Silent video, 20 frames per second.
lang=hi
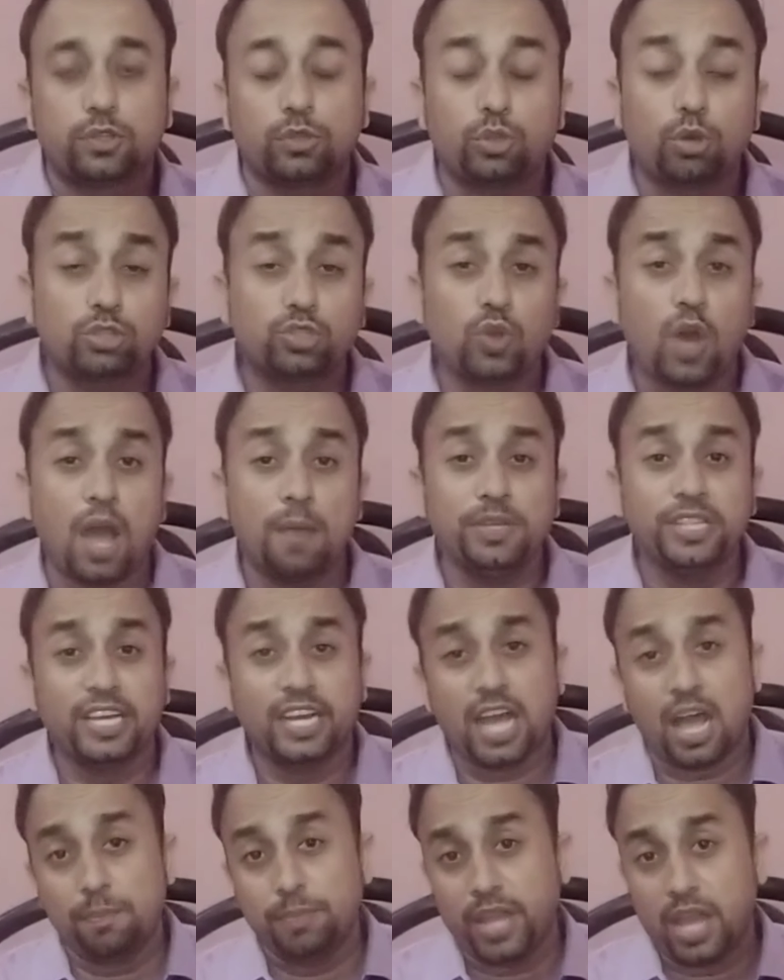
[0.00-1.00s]
तो दोस्तों अभी
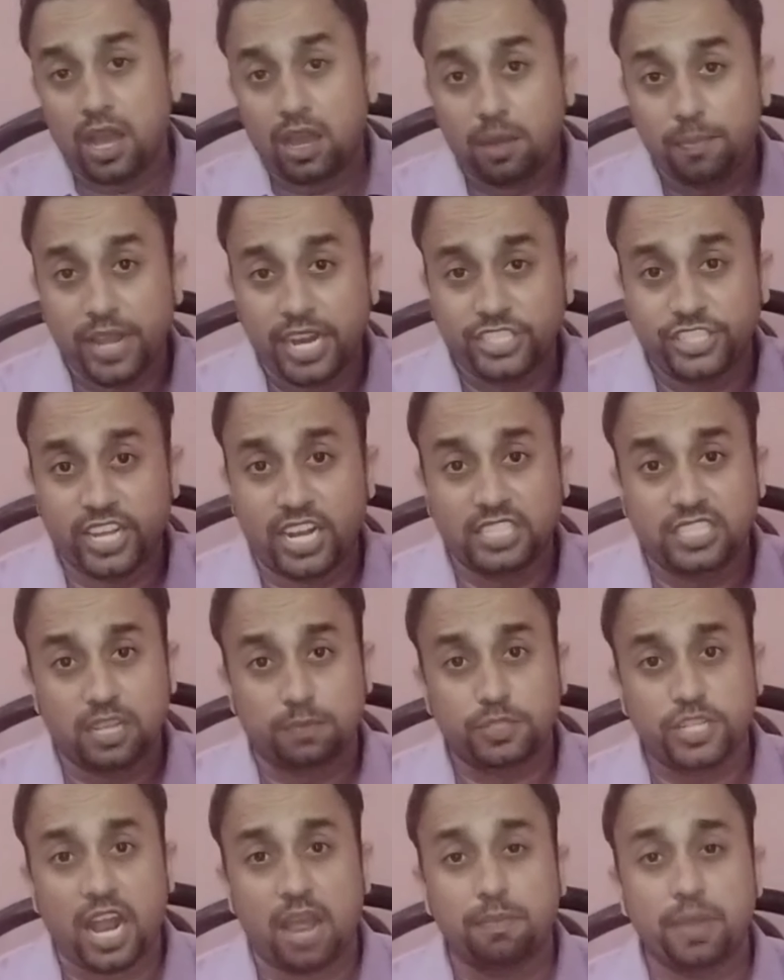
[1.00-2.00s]
तक आपने अगर मेरा चैनल
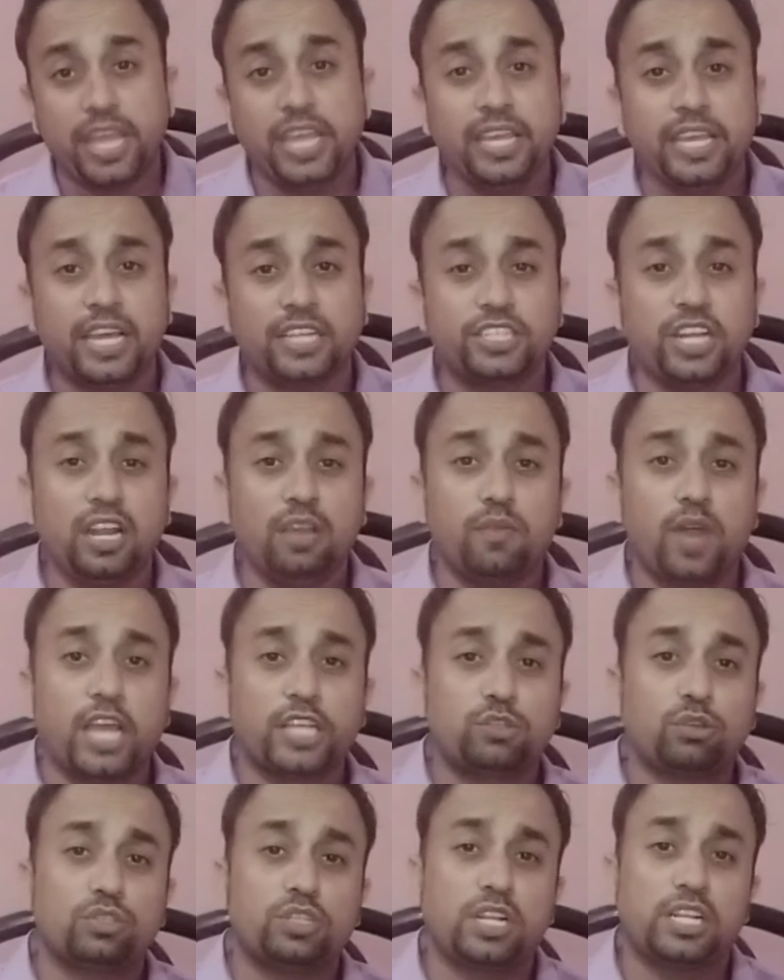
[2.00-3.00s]
सब्सक्राइब नहीं किया जेडी
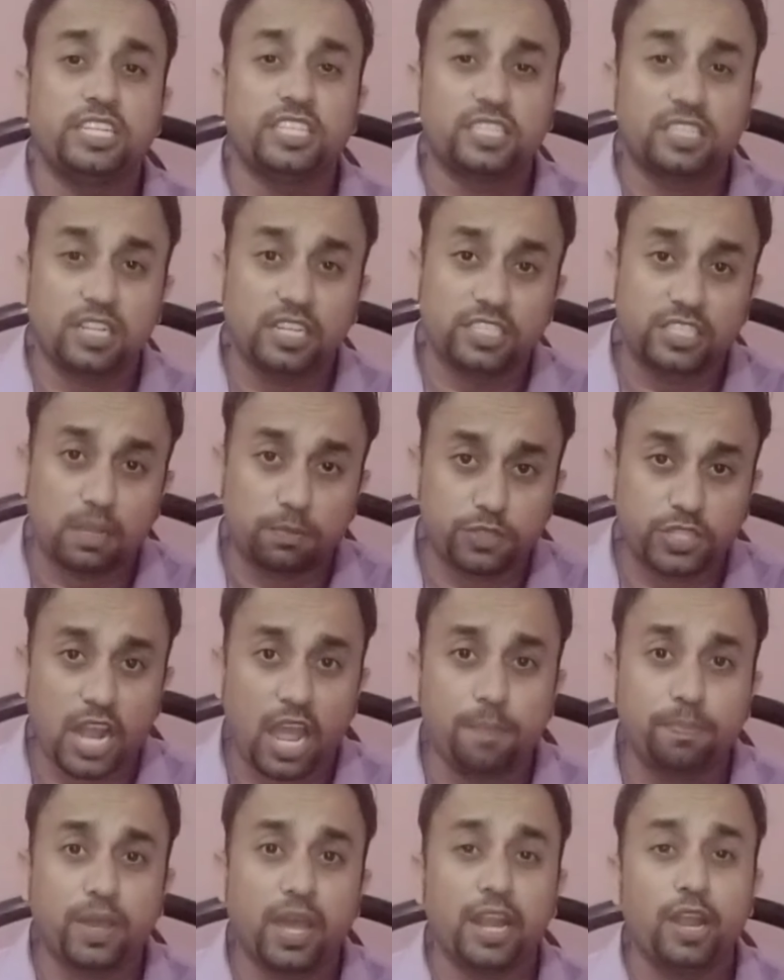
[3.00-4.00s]
वाइस को जल्दी से जल्दी
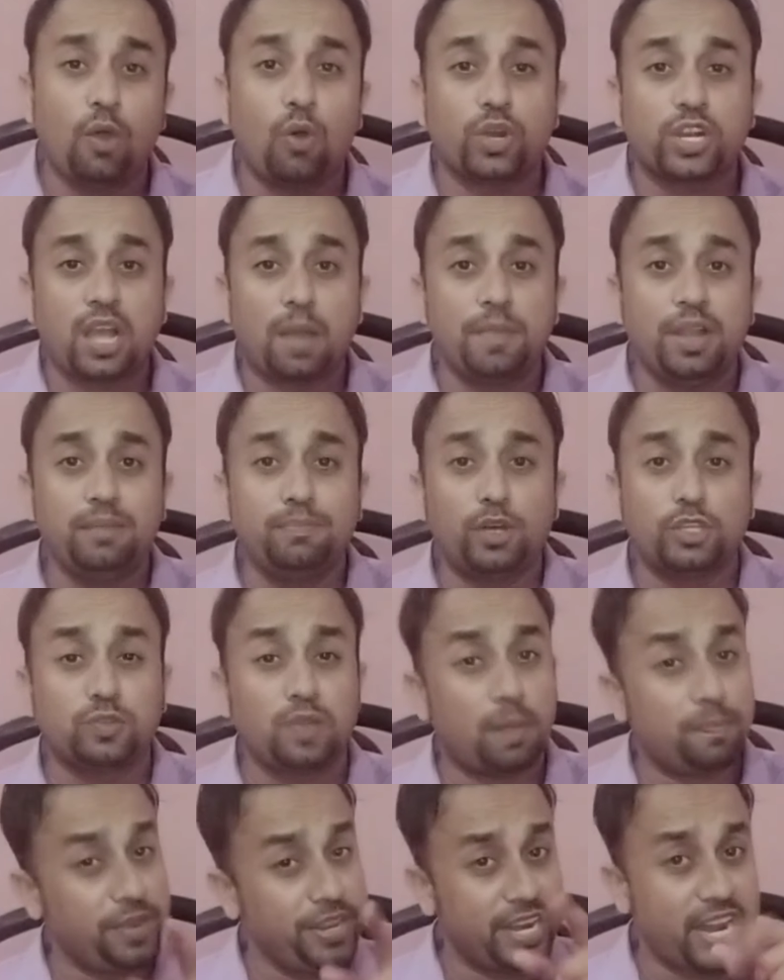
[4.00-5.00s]
सब्सक्राइब करें और कमेंट
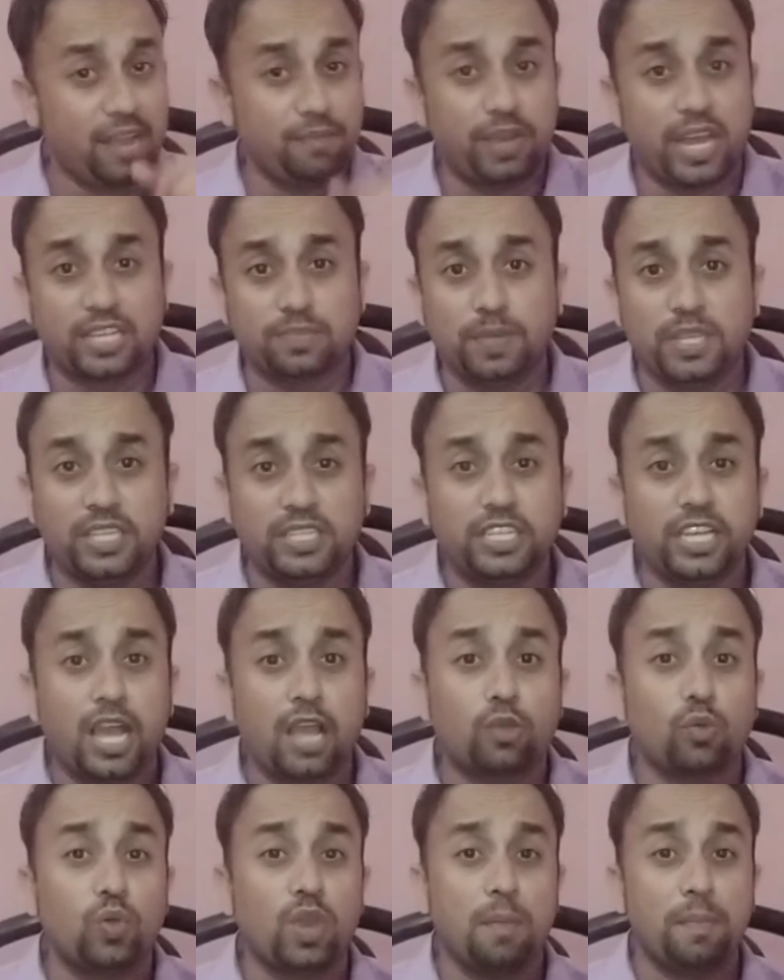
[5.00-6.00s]
बॉक्स में अपनी राय लाजमी
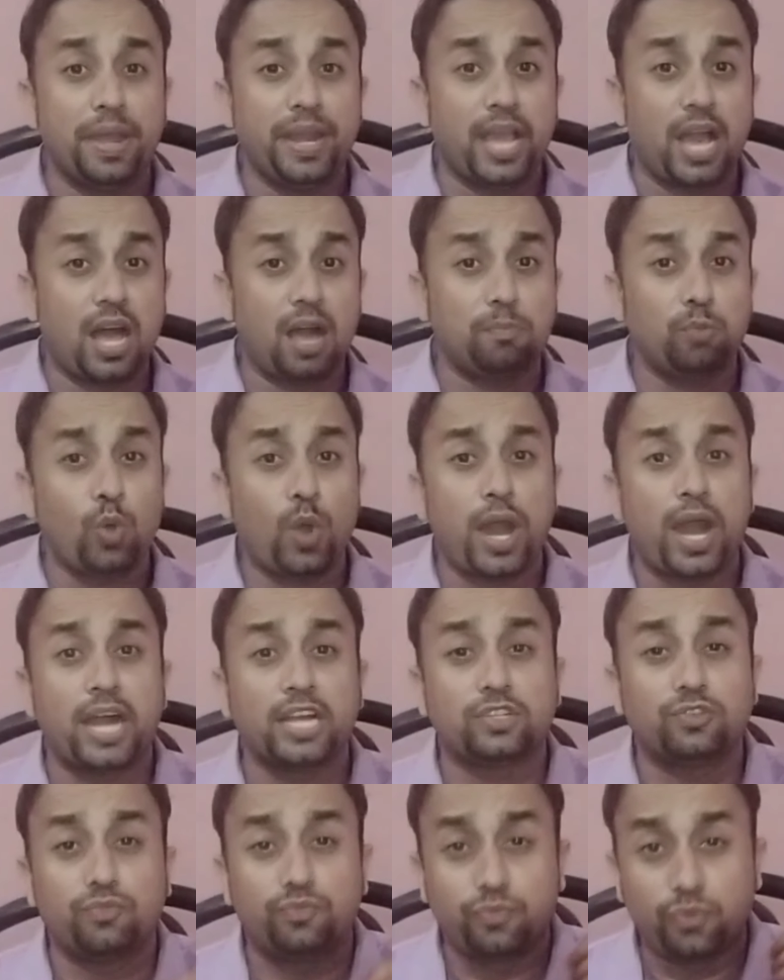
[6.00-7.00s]
दीजिएगा क्योंकि मैंने आपको
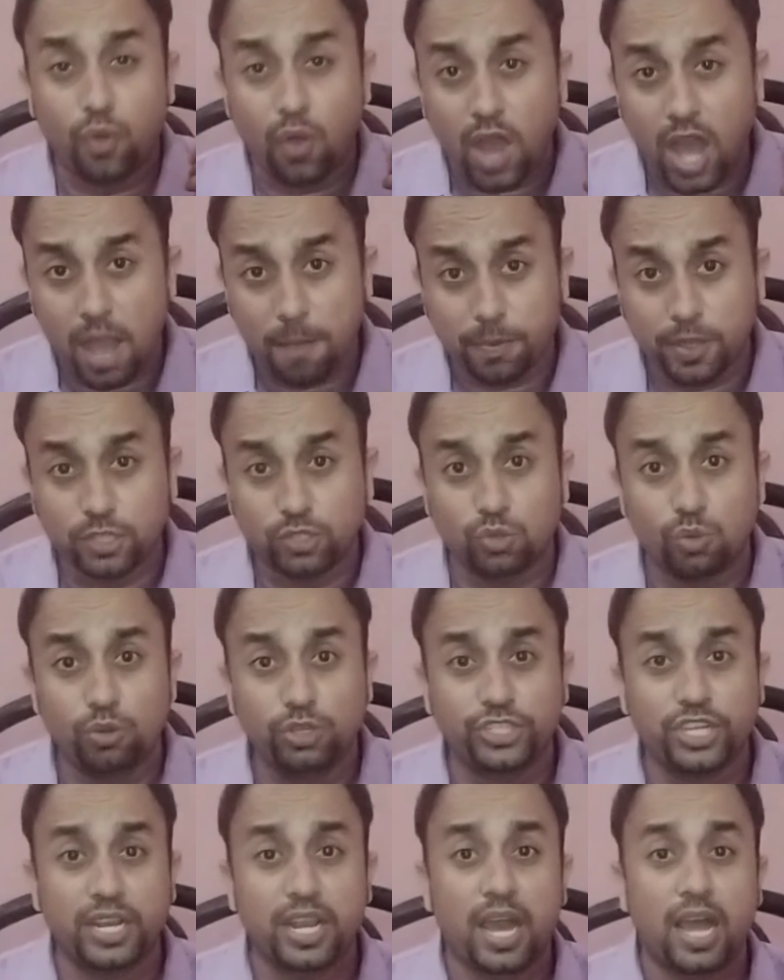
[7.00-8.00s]
आज वो आपकी
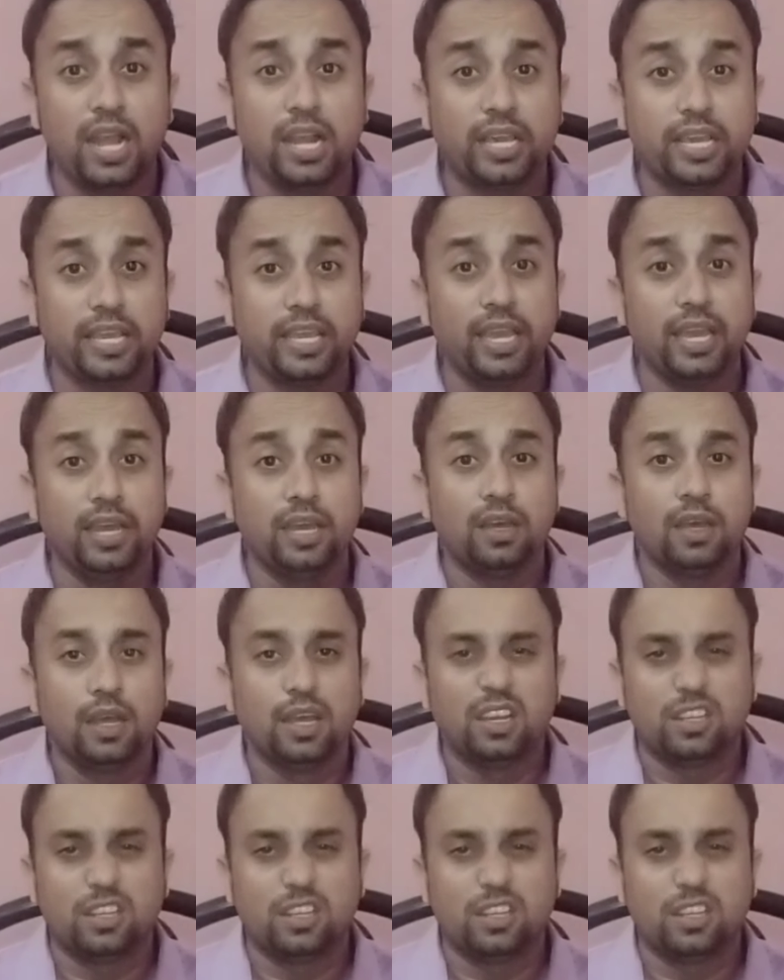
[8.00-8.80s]
सोल्यूशन हल की है